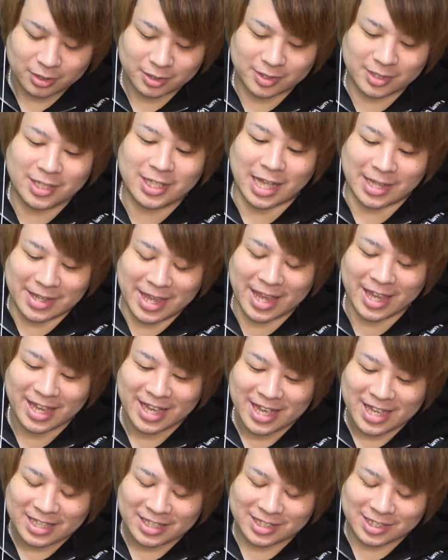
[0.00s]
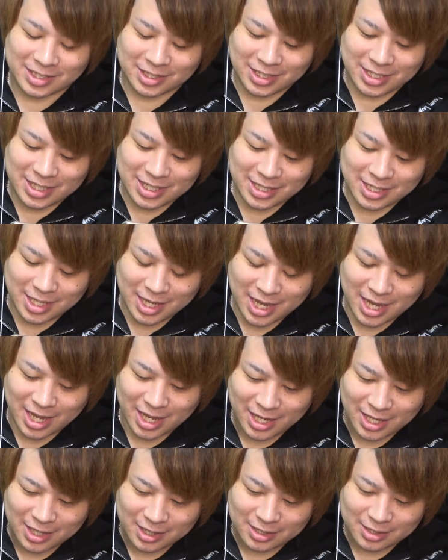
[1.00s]
次だね。次
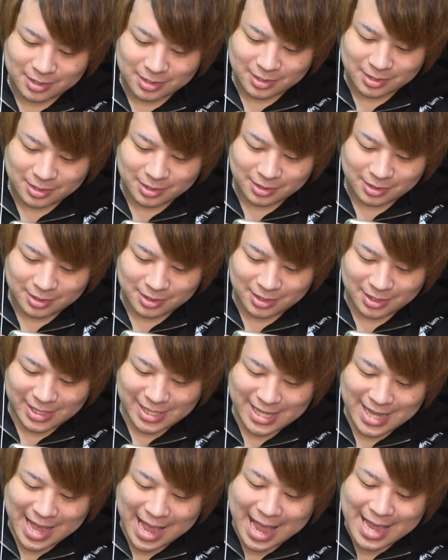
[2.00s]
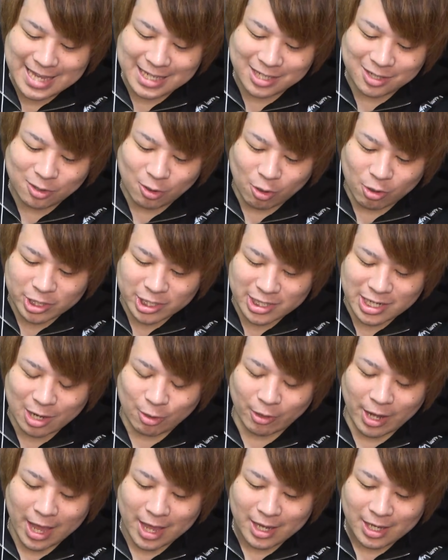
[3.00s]
で、いやー、1個欲しい
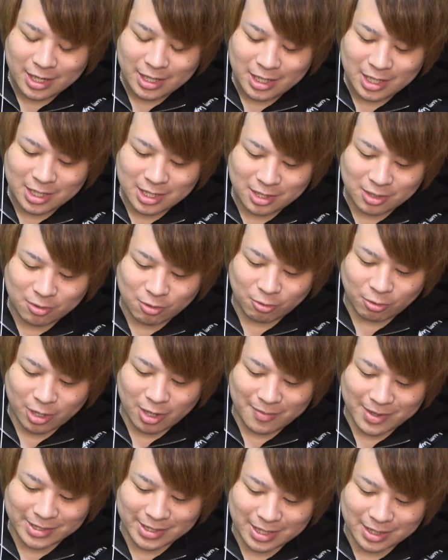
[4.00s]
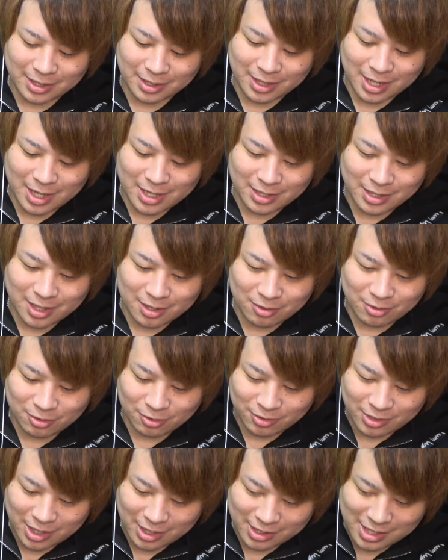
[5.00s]
な、これ。1個来れば絶対いける
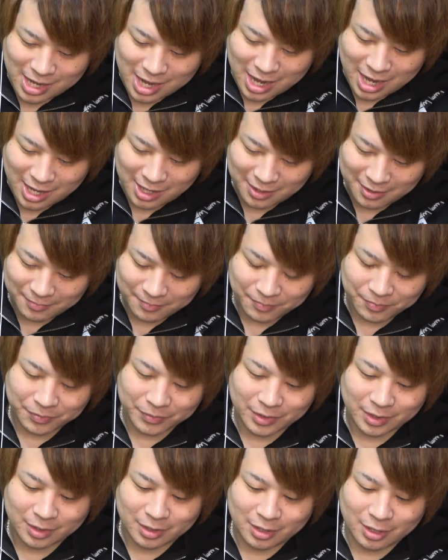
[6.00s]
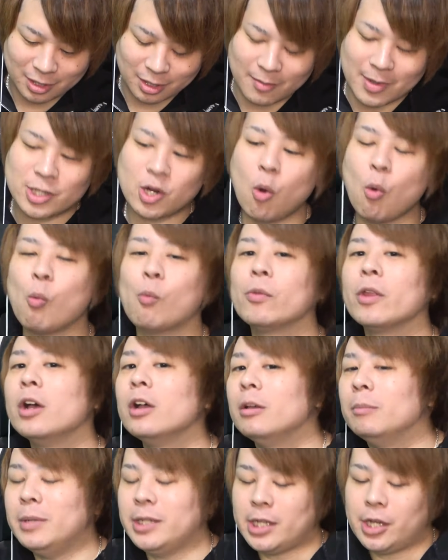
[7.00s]
のだが、行きましょう
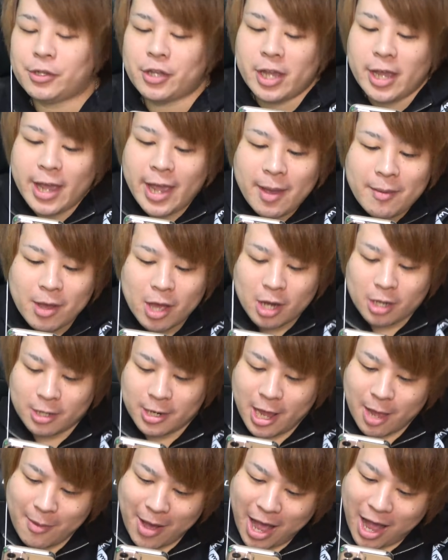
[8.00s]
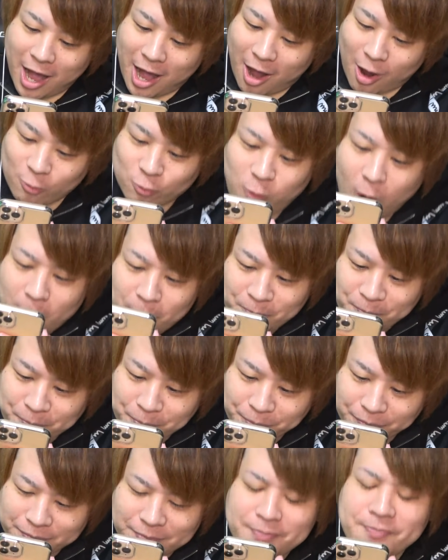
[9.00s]
みんなで、レバー
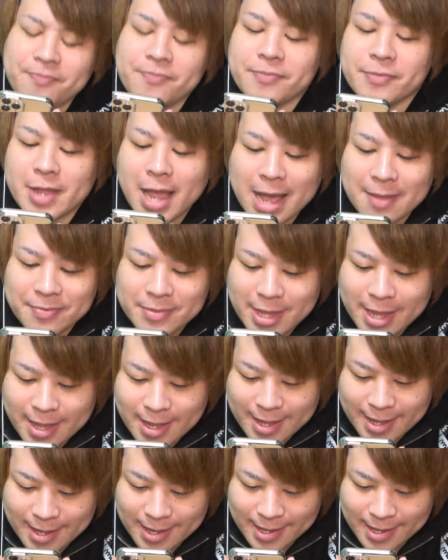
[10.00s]
をなんで